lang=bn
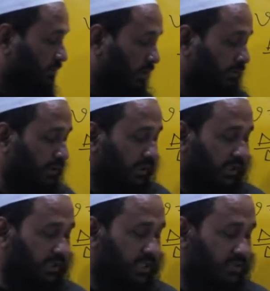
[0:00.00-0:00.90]
ওয়ান পয়েন্ট
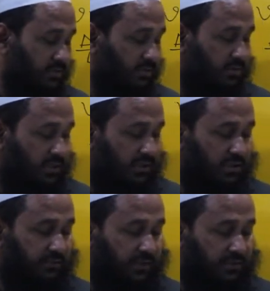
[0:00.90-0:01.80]
নাইন ইন্টু টেন
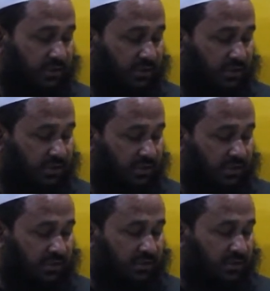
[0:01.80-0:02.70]
টু দি থ্রি কেজি
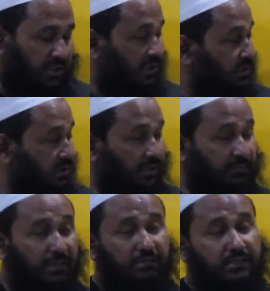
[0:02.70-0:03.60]
আচ্ছা তা
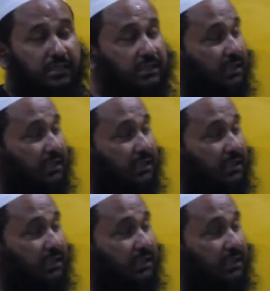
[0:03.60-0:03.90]
আমরা এখন দেখি